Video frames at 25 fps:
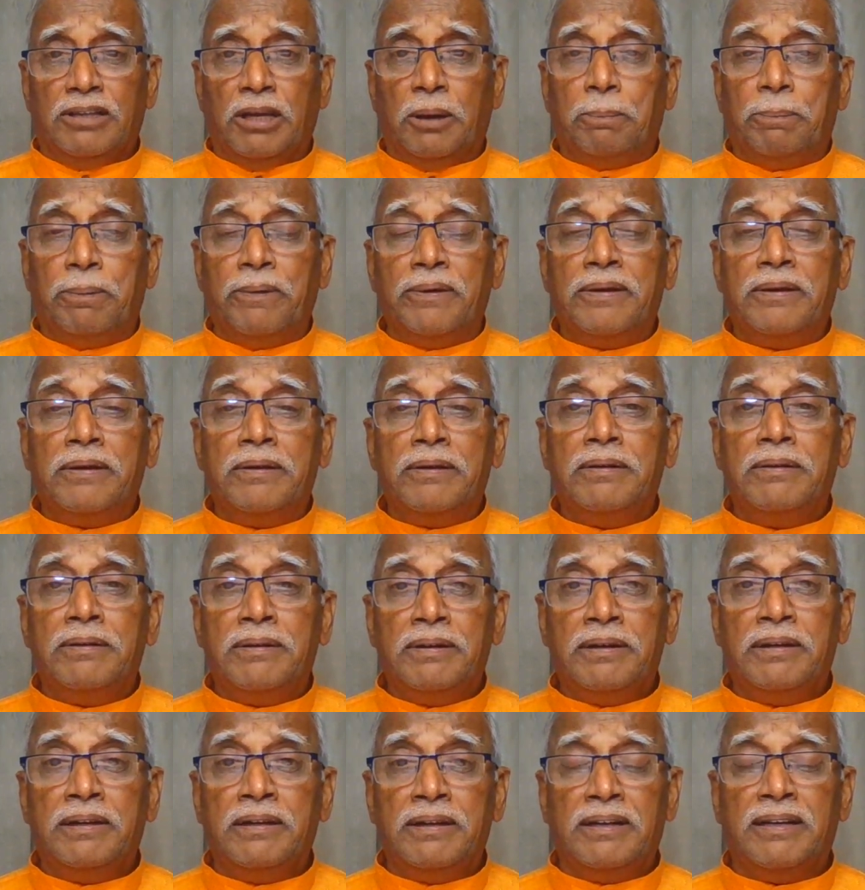
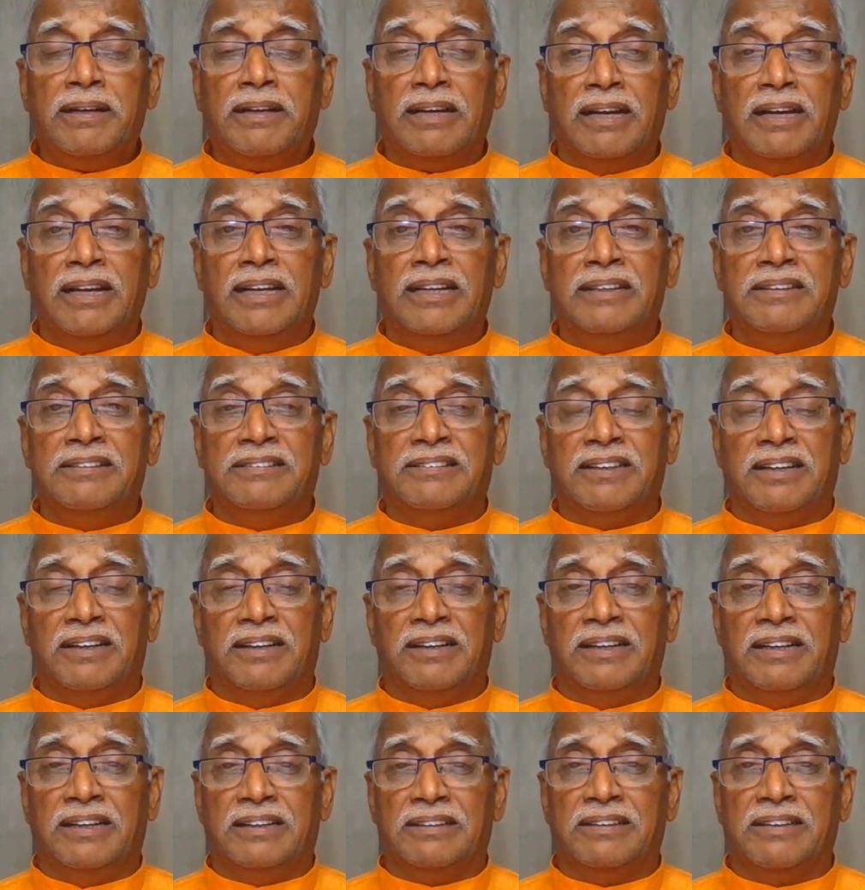తపనను
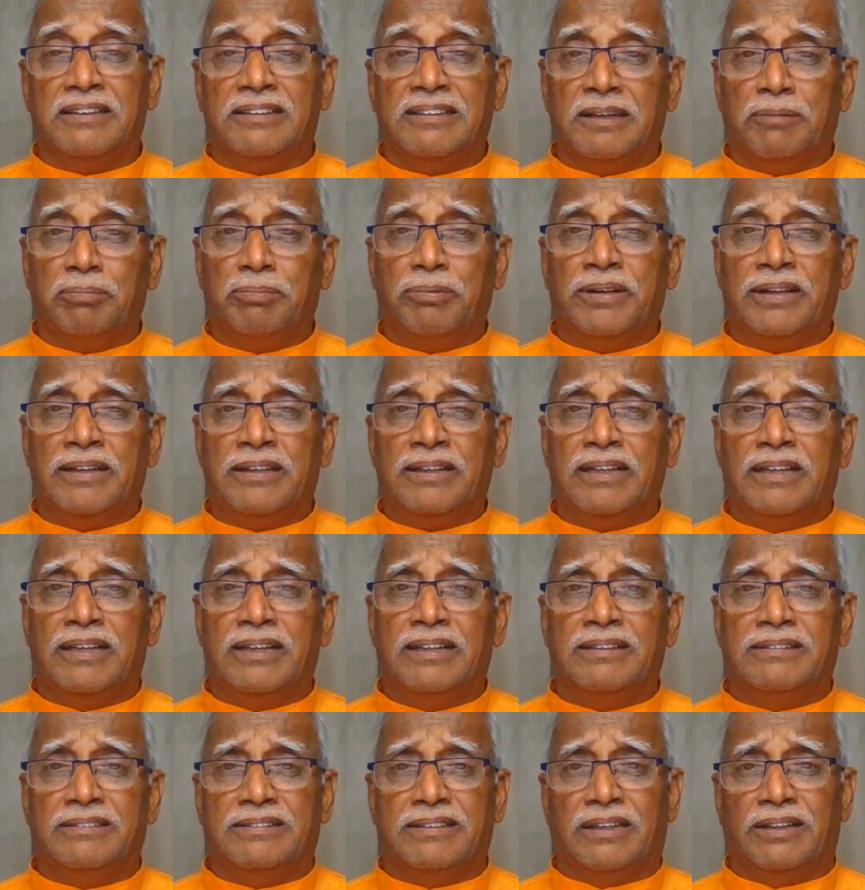కలిగిస్తాడు ఎంత తపనని
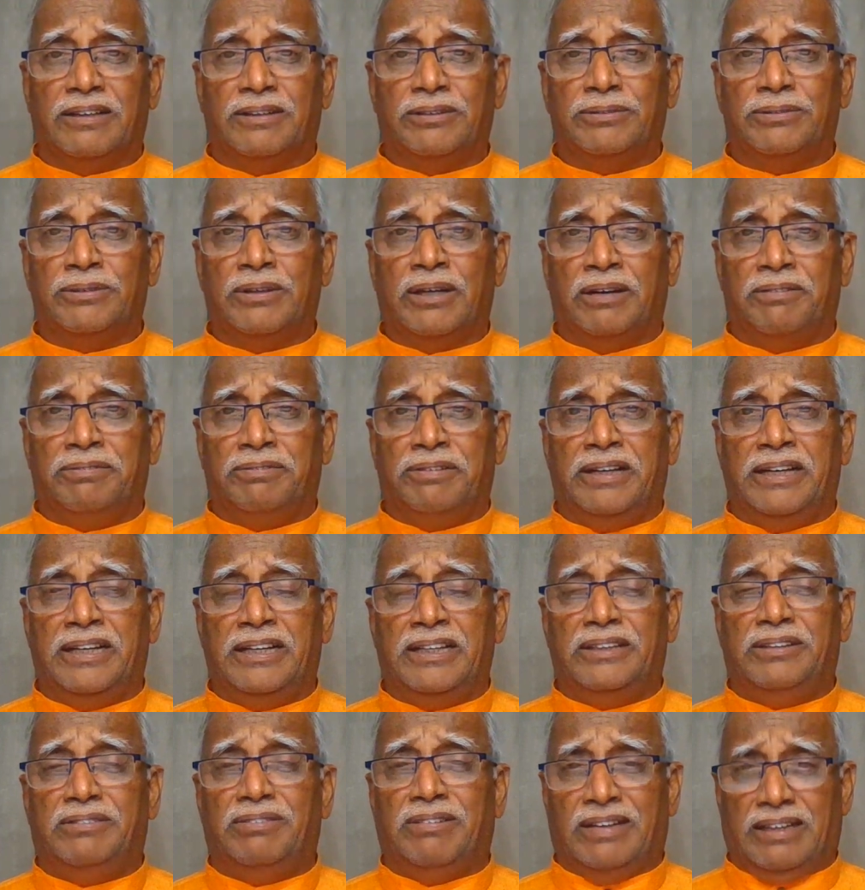కలిగిస్తాడు ఆ
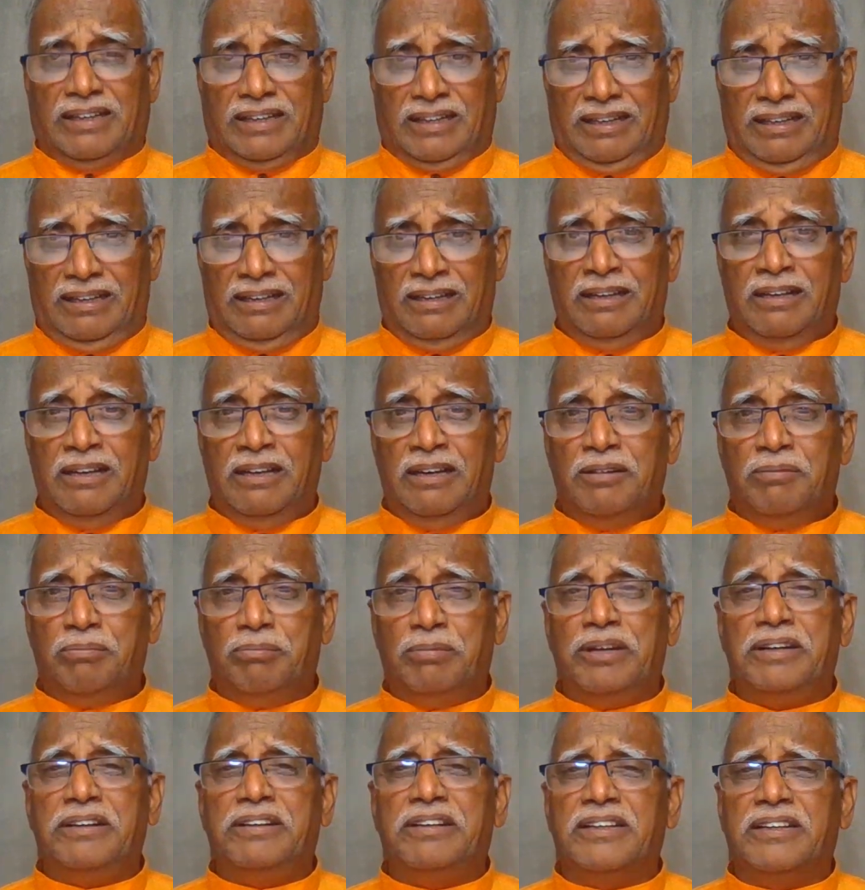వేడి ద్వారా
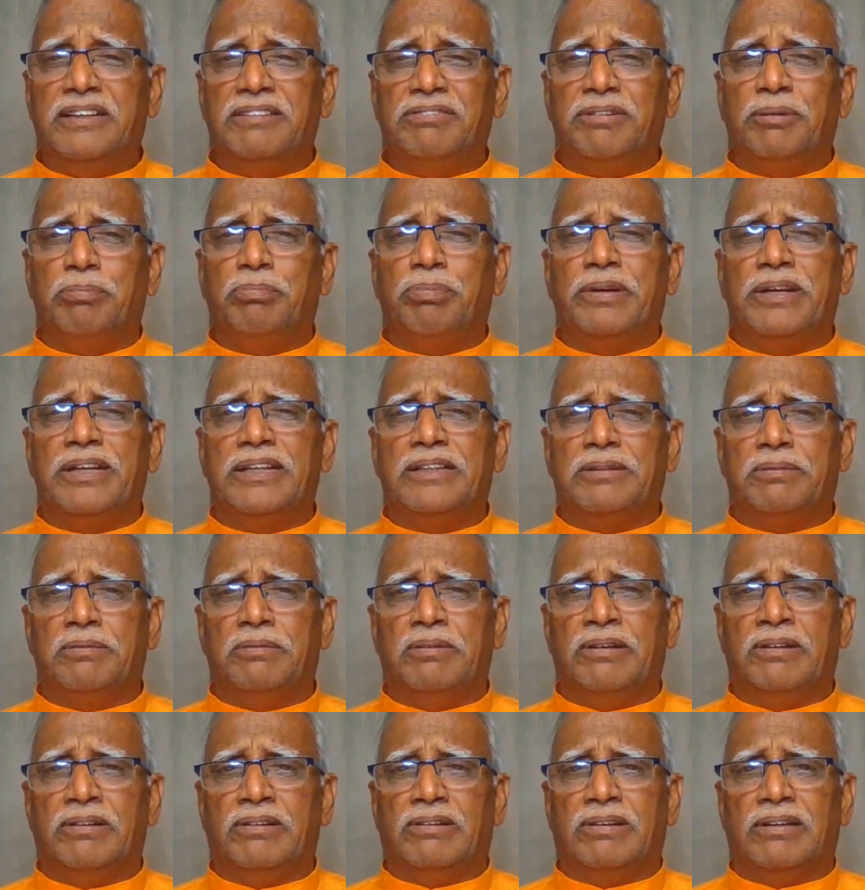మనిషికి
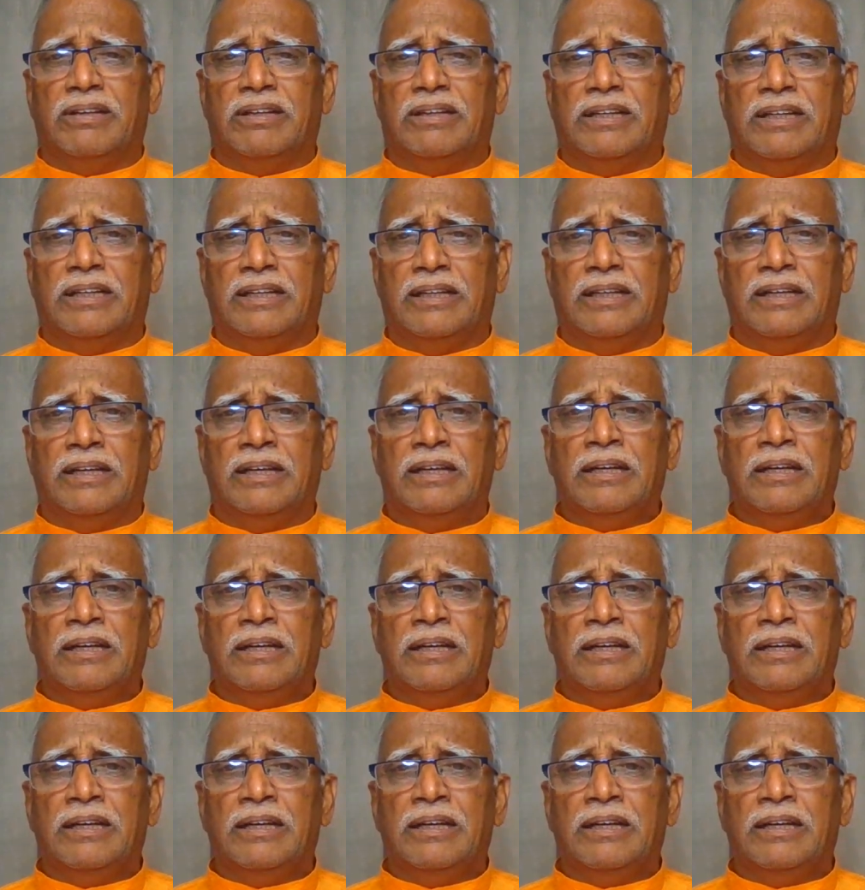విపరీతమైనటువంటి